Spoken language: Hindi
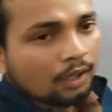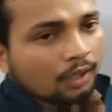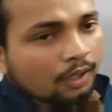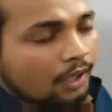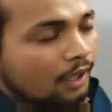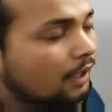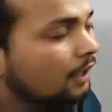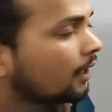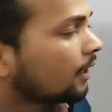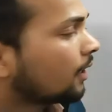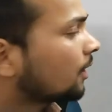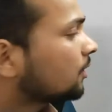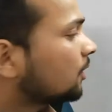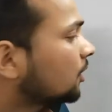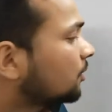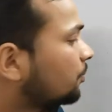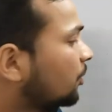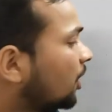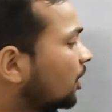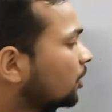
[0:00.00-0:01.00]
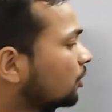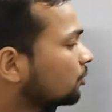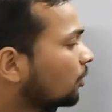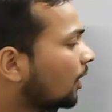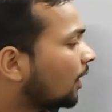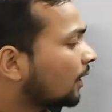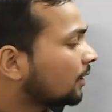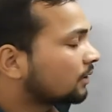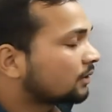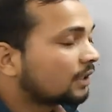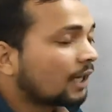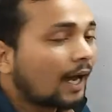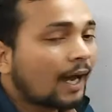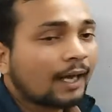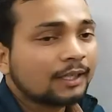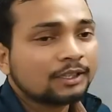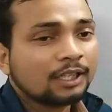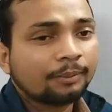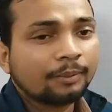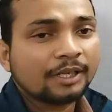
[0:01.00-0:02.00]
कहने का तात्पर्य हुआ
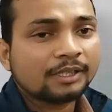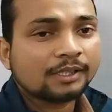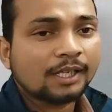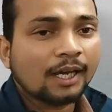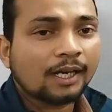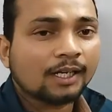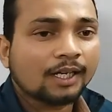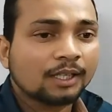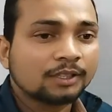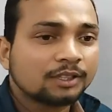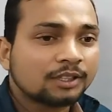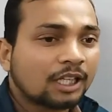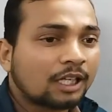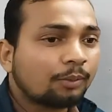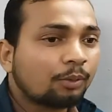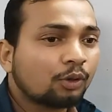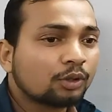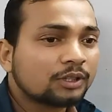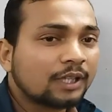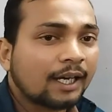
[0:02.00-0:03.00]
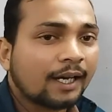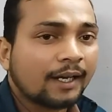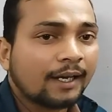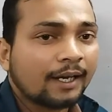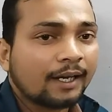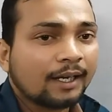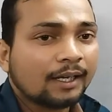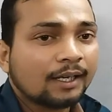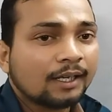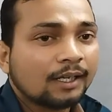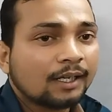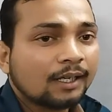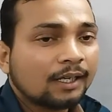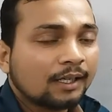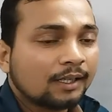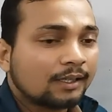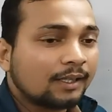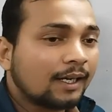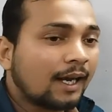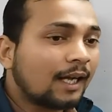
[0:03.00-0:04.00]
चार्ज हमेशा कंजर्व होता है
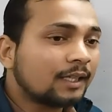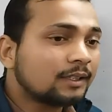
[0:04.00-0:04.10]
ना